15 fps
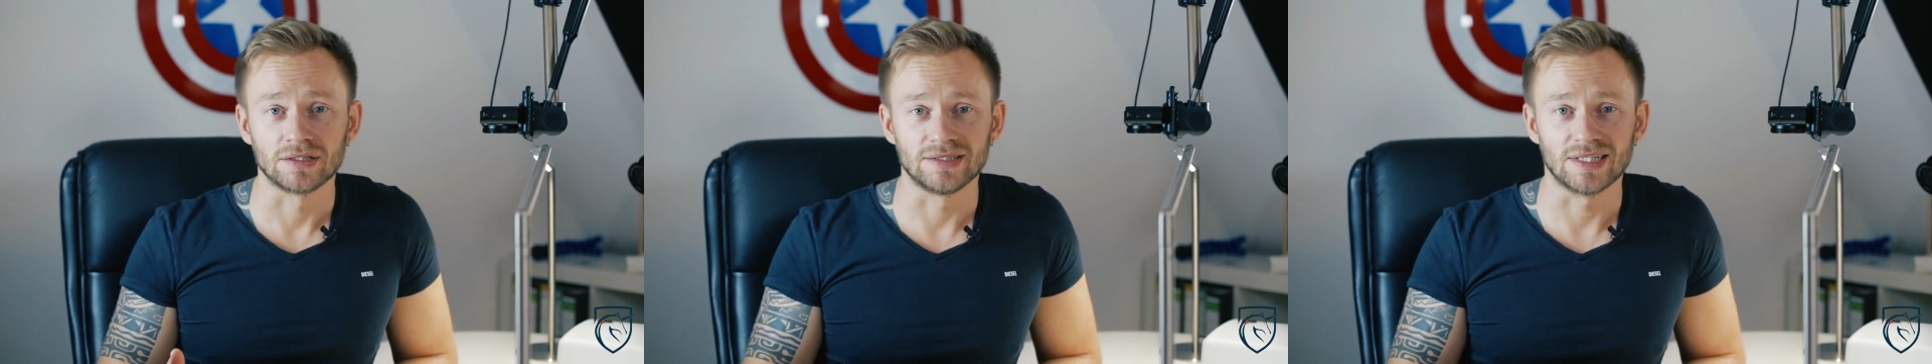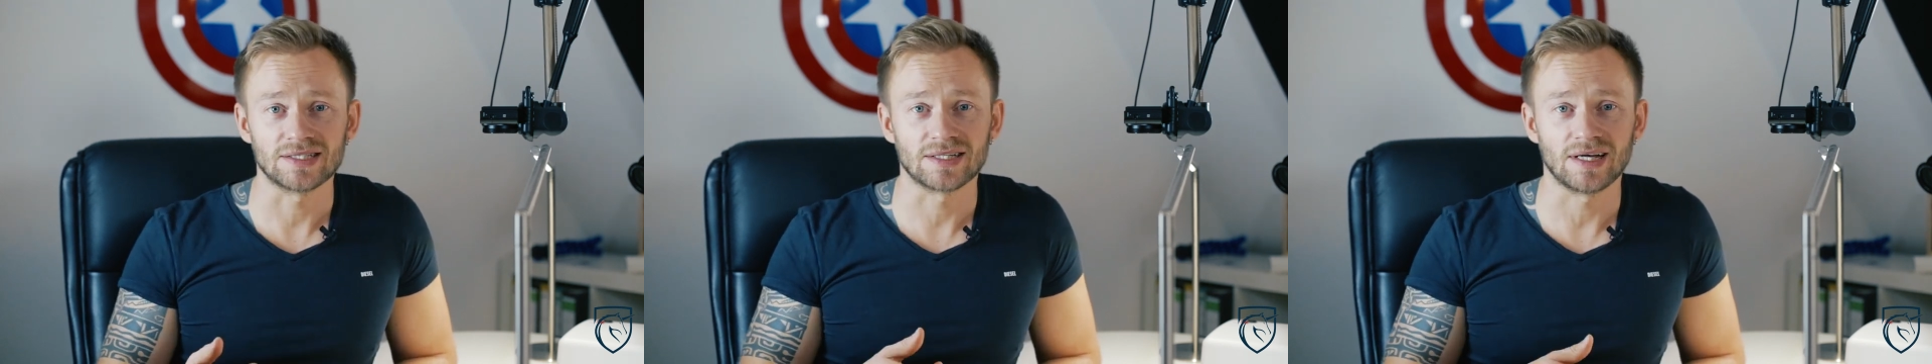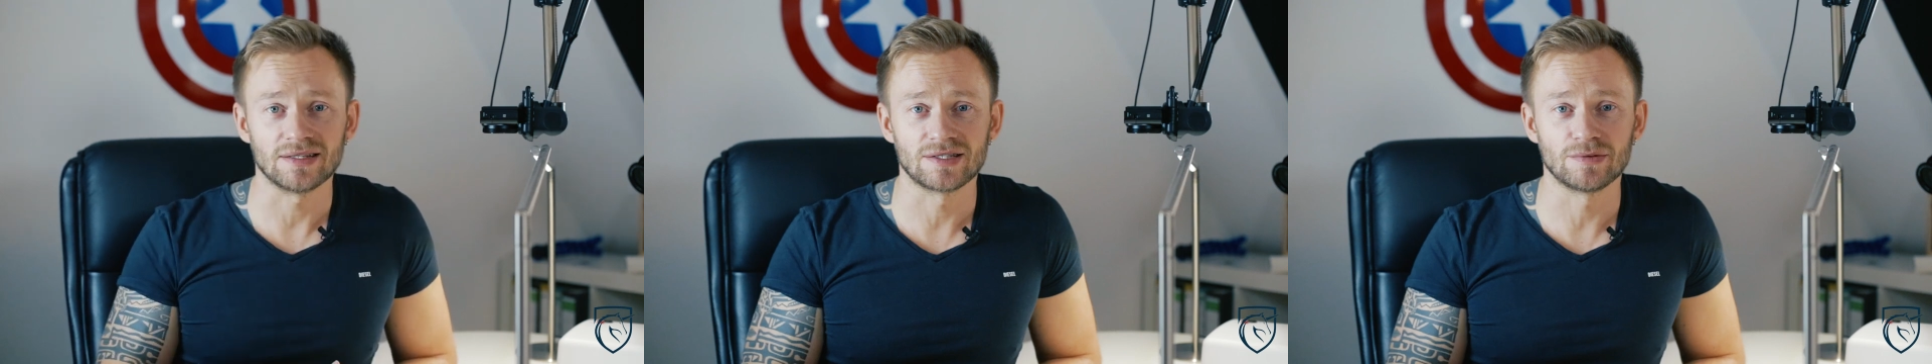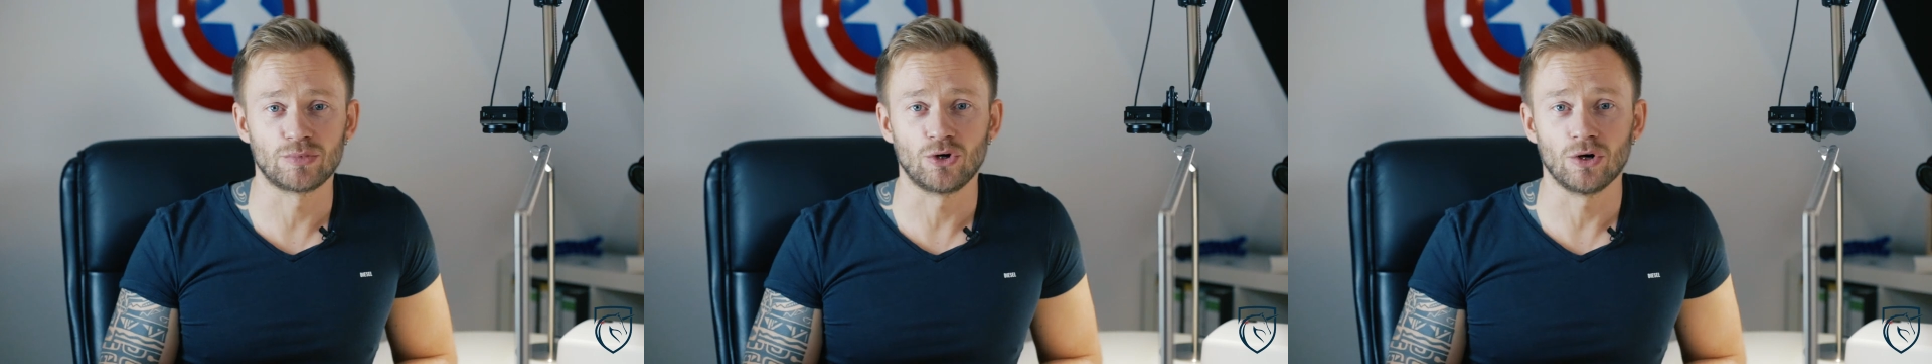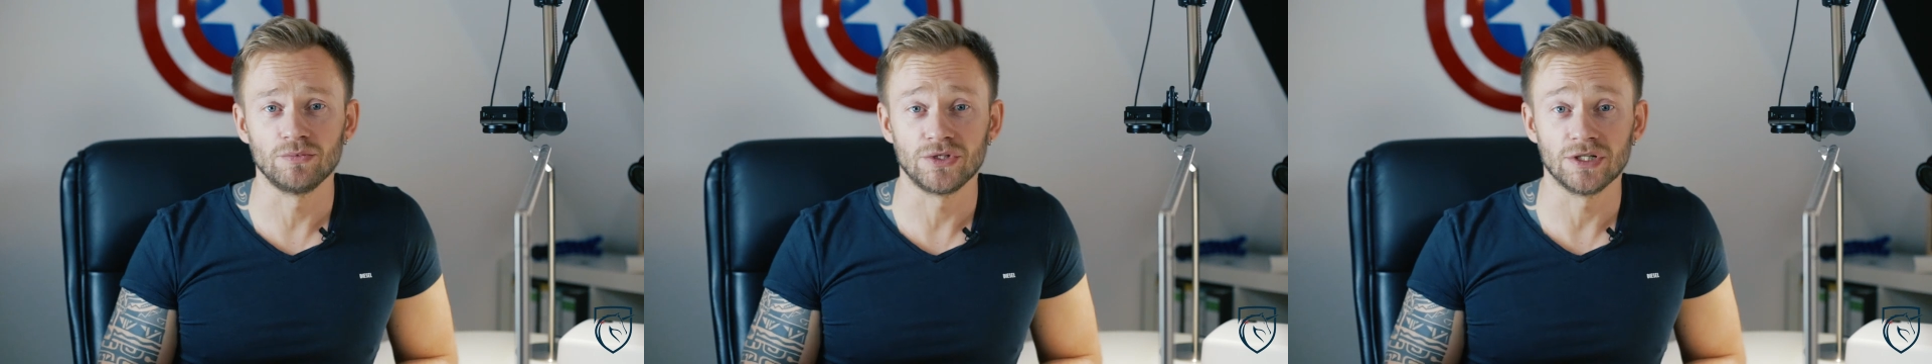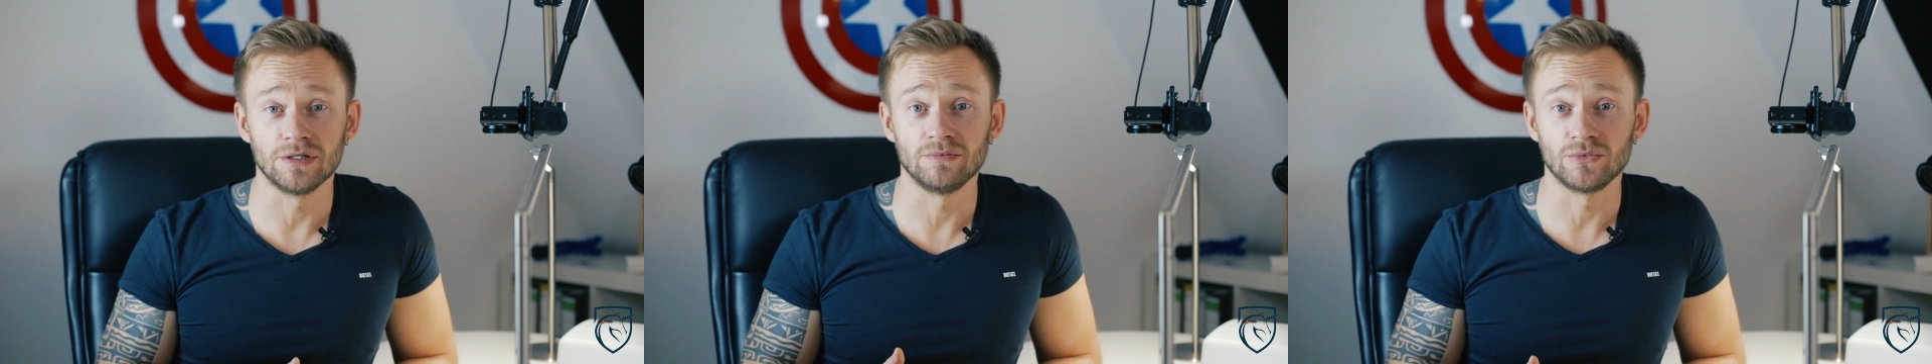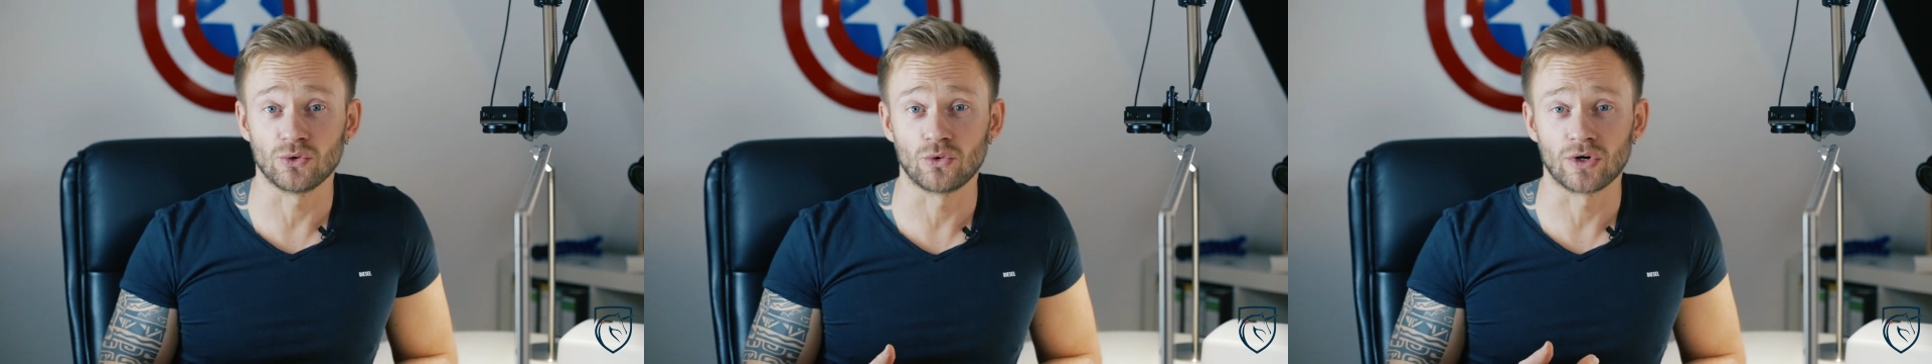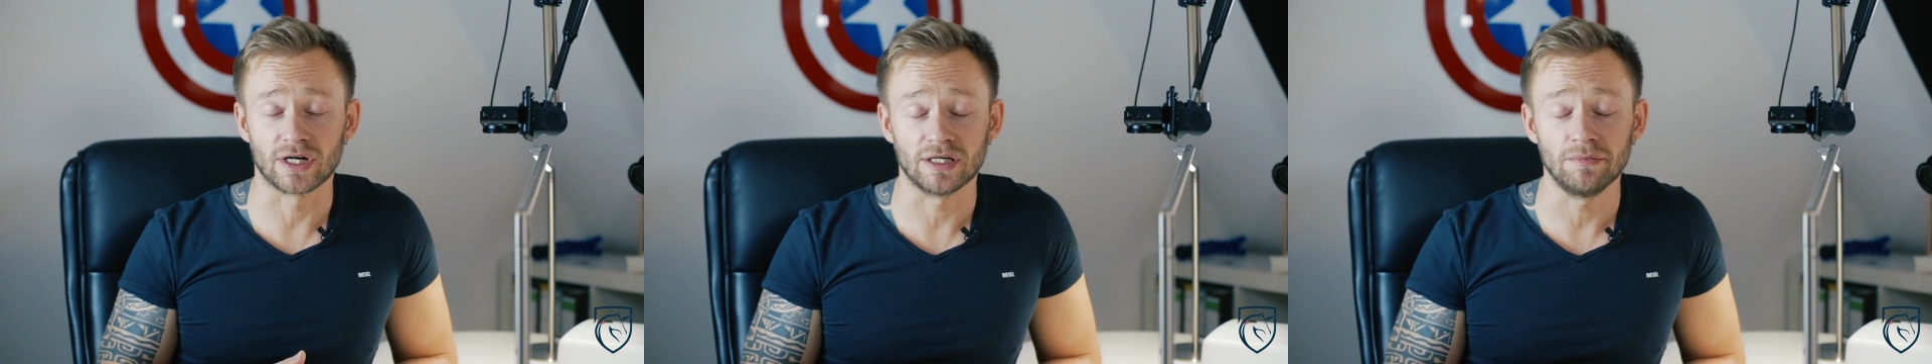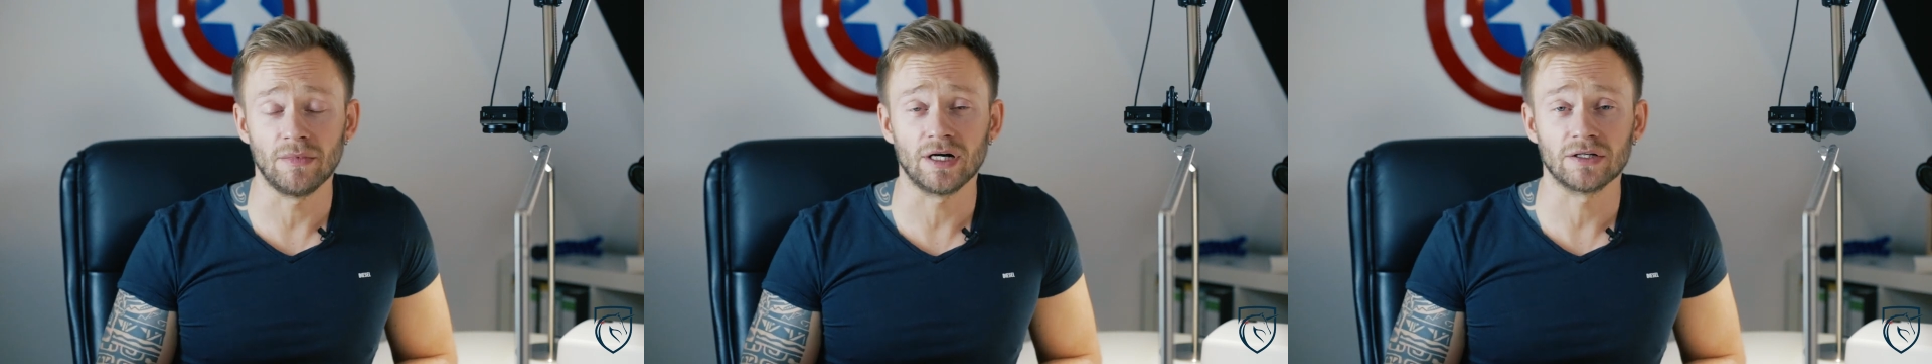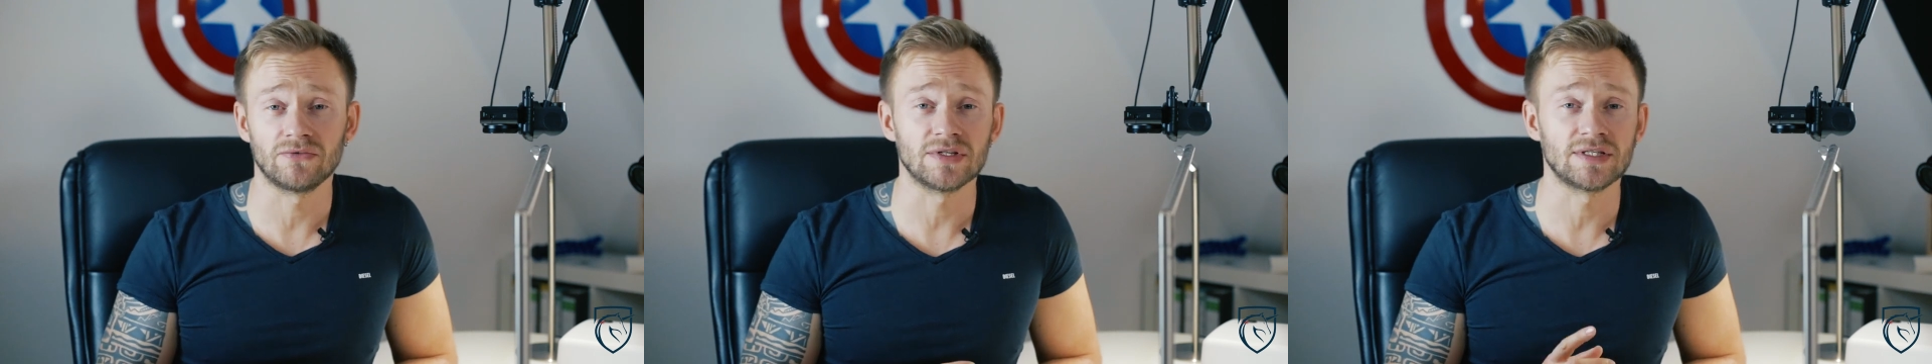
Das Ganze bekommt ihr im Drogeriemarkt,